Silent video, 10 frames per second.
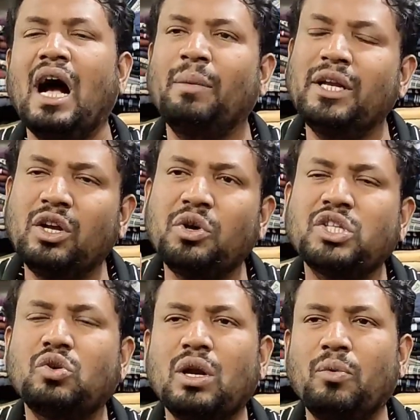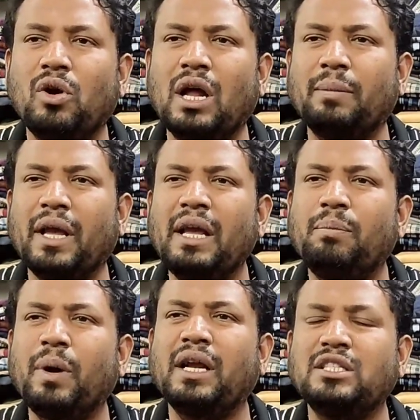আমি রিকোয়েস্ট করে বললাম এই
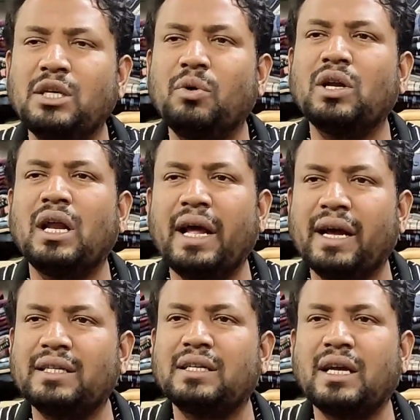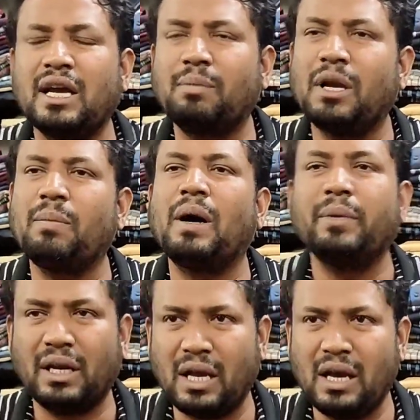প্যান্ট জীবনকালে এক হাজার টাকা আপনারা
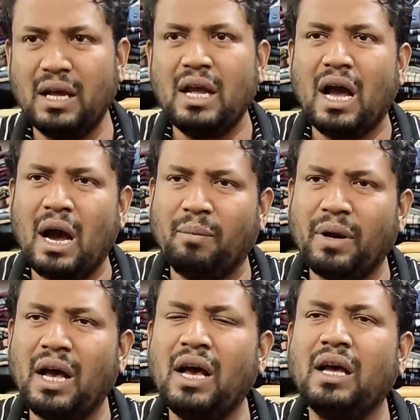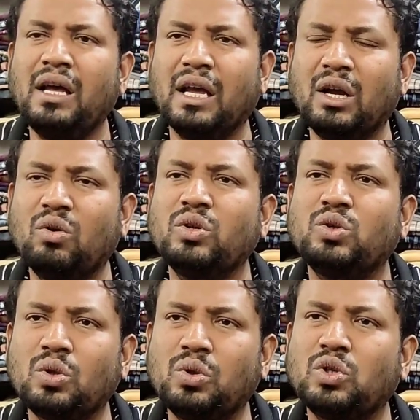পাবেন না আমরা এগুলো
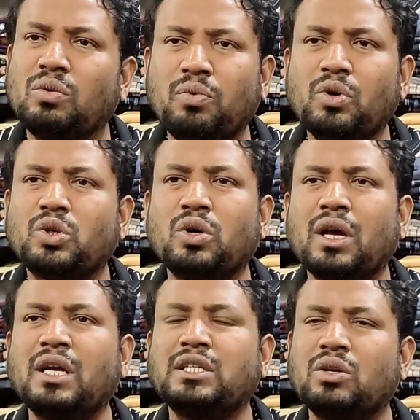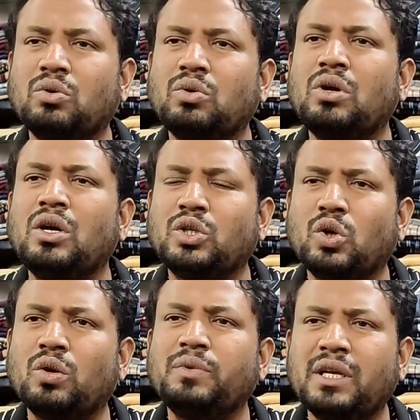চোদ্দশো পনেরোশো টাকা যে কোনো
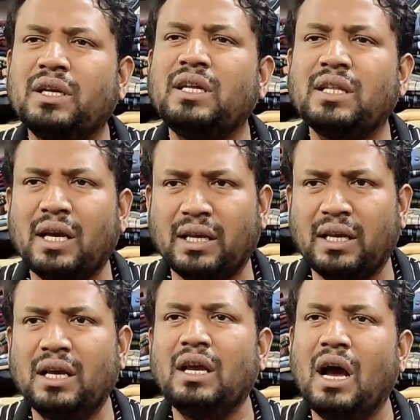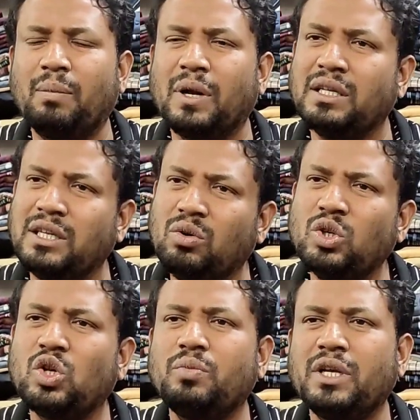শোরুম থেকে কিনে থাকি আপনারা যে
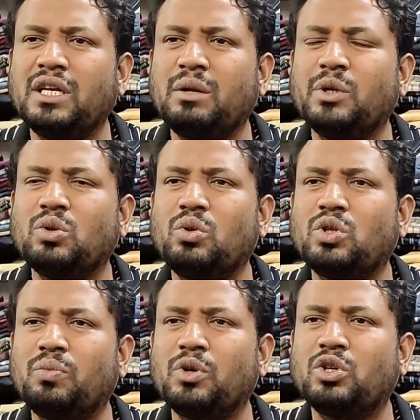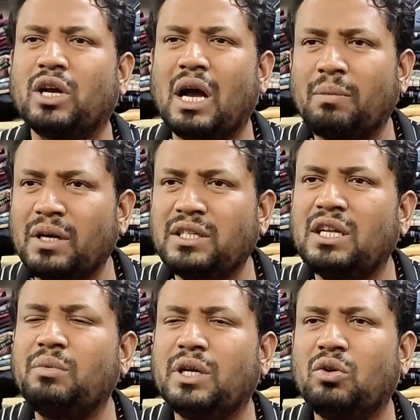কোনো শোরুম থেকে কিনবেন চোদ্দশো পনেরোশো টাকা আমরা
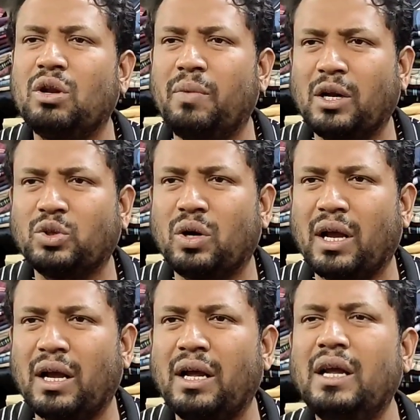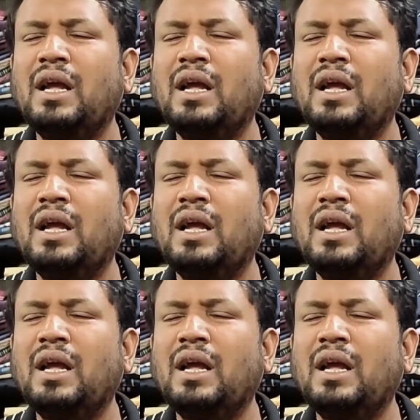নিজেরাই বিক্রি করি বারোশো টাকা